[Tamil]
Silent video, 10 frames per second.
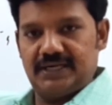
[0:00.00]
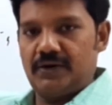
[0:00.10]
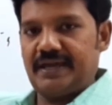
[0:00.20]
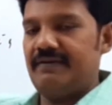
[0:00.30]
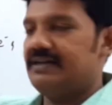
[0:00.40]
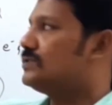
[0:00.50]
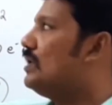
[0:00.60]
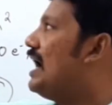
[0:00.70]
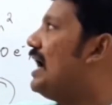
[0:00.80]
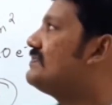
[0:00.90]
ஓகேவா ஸோ
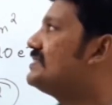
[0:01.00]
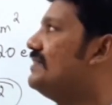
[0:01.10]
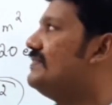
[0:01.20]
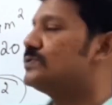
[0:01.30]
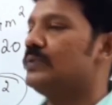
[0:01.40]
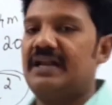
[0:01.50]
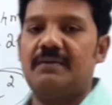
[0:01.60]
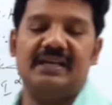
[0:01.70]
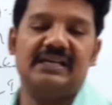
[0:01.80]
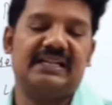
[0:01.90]
ஹாஃப் சிவி ஸ்கொயர்
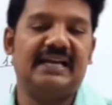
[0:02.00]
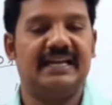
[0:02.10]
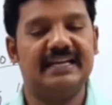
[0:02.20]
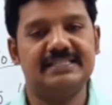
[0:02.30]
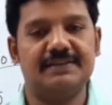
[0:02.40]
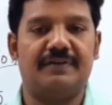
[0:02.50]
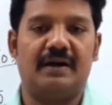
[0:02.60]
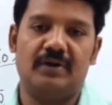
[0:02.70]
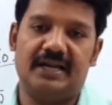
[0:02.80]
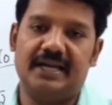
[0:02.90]
அப்படிங்கிறது தான் எனர்ஜி
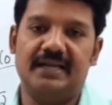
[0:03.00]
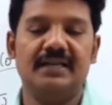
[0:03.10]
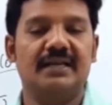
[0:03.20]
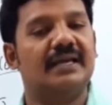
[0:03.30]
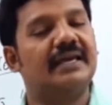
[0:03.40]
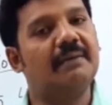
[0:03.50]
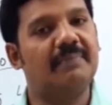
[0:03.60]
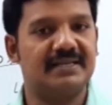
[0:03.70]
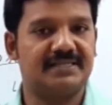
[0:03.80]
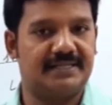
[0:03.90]
ஃபார்முலா இன்
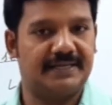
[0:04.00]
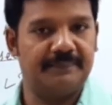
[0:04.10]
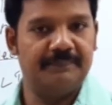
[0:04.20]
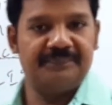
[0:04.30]
கெப்பாசிட்டர்